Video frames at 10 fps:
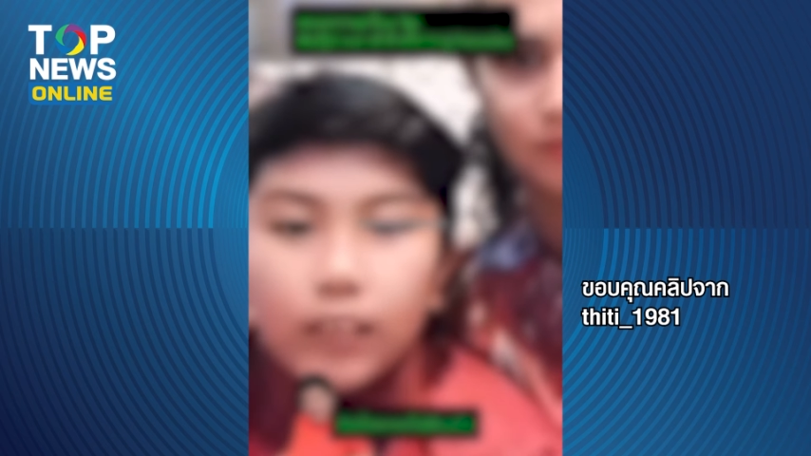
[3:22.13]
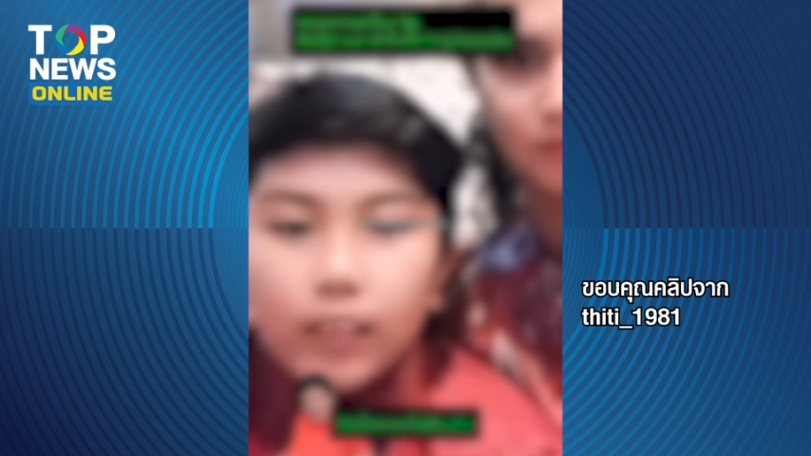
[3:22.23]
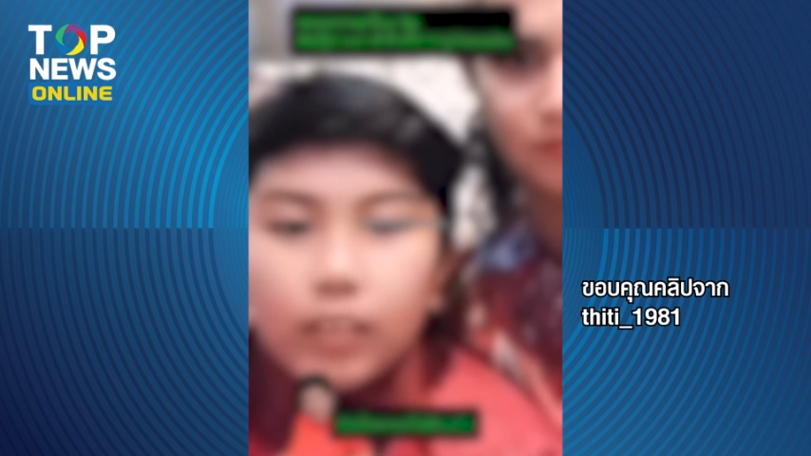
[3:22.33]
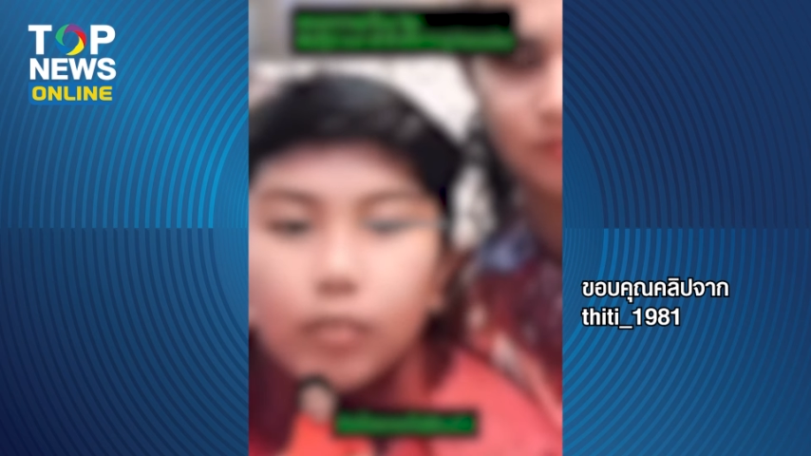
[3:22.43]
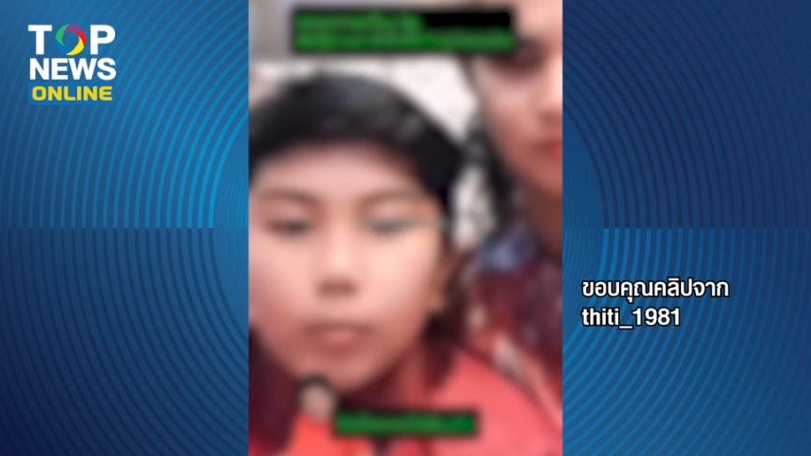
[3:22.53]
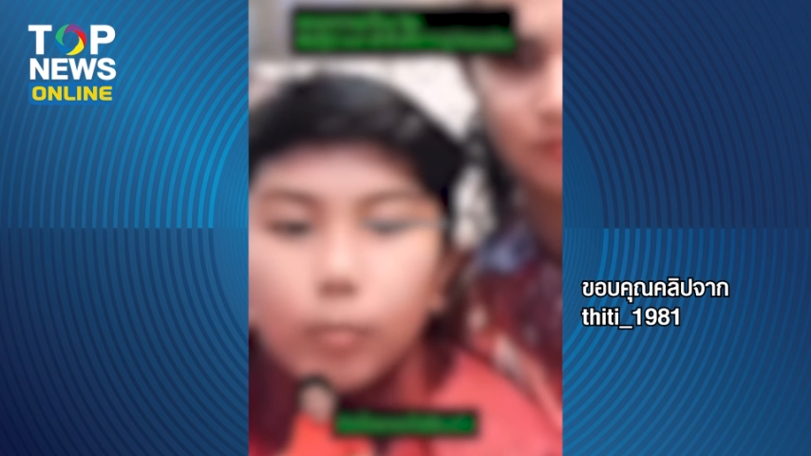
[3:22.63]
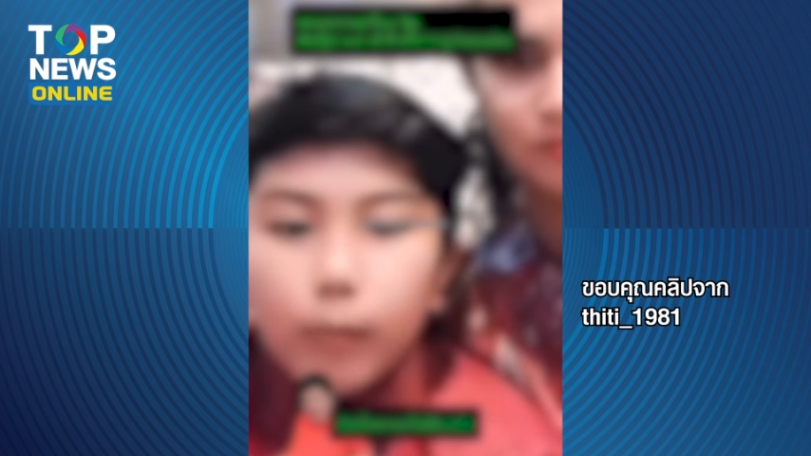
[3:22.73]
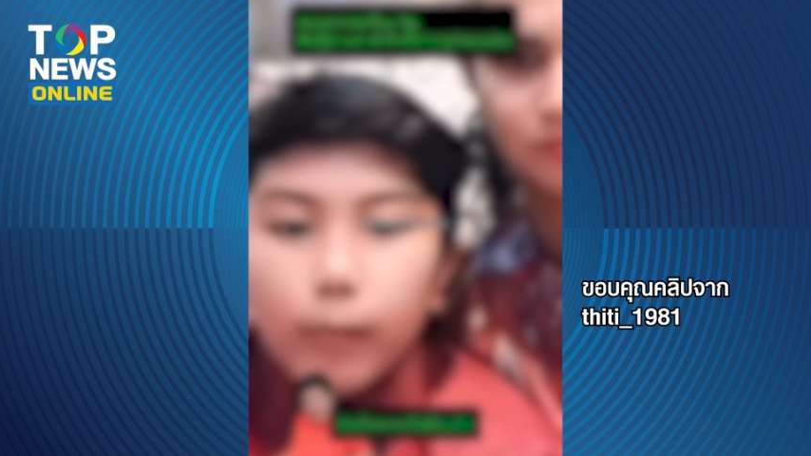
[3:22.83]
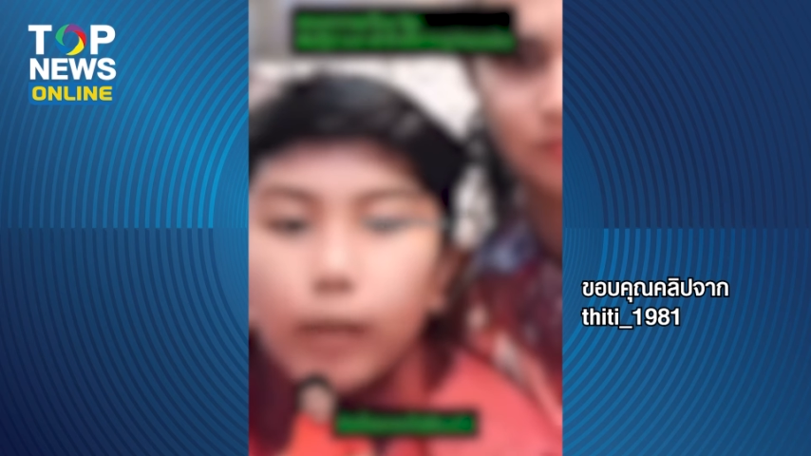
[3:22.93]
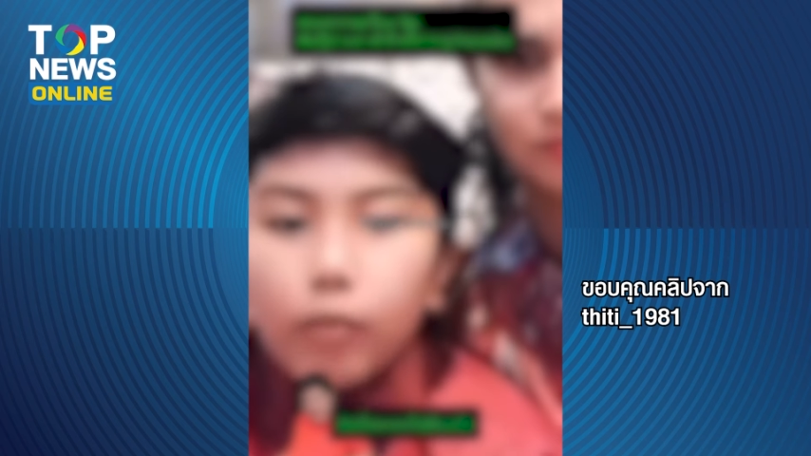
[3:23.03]
มนุษย์เพราะ
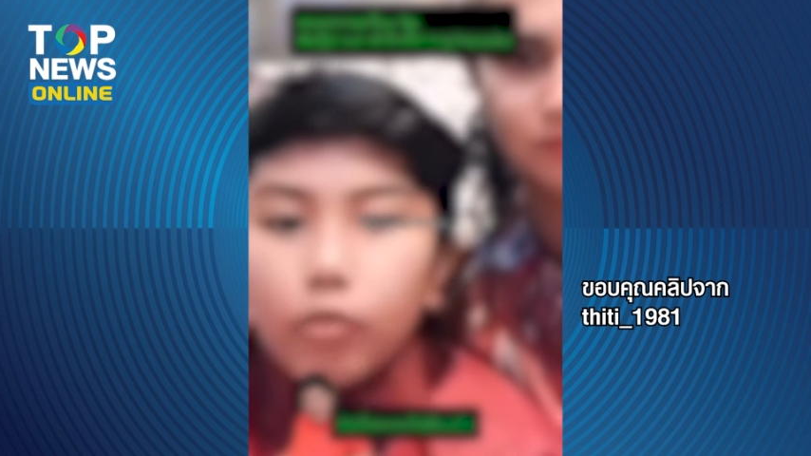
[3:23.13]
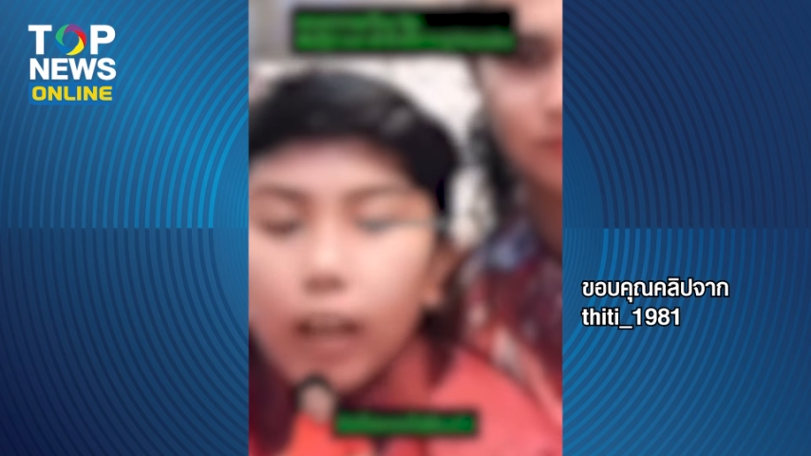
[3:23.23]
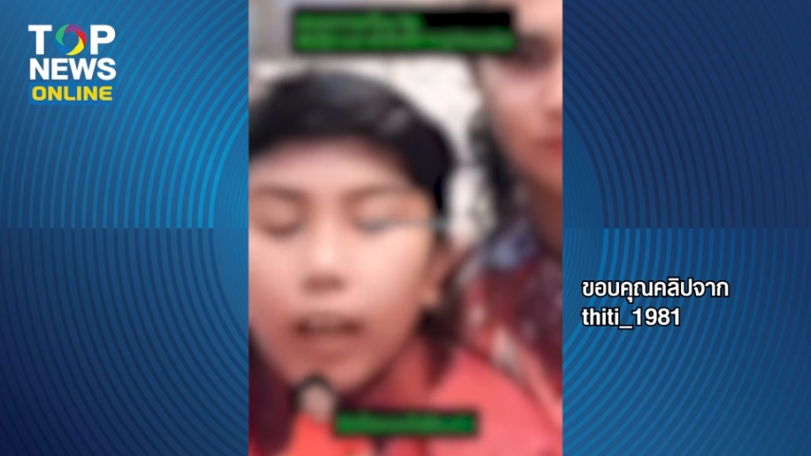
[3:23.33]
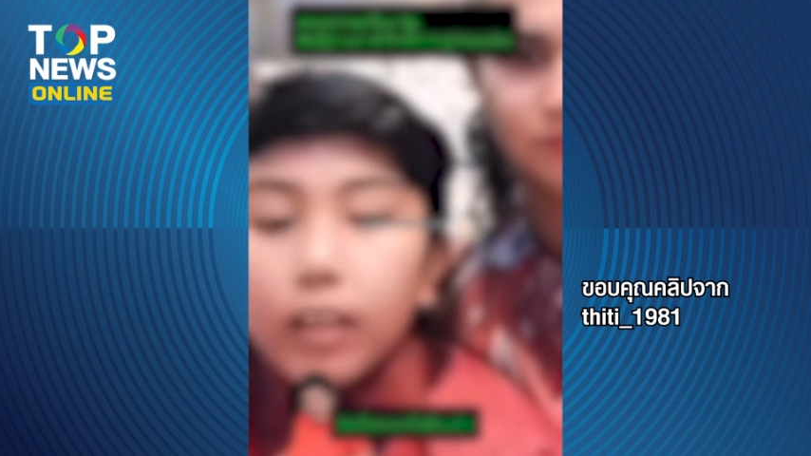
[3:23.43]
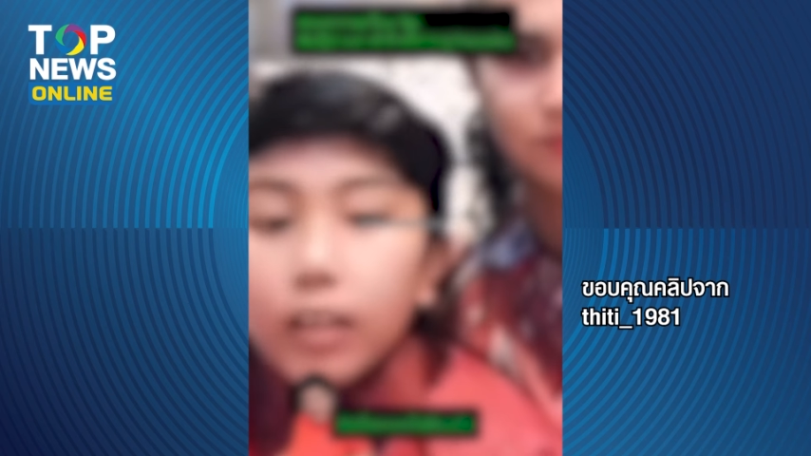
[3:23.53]
มนุษย์อะ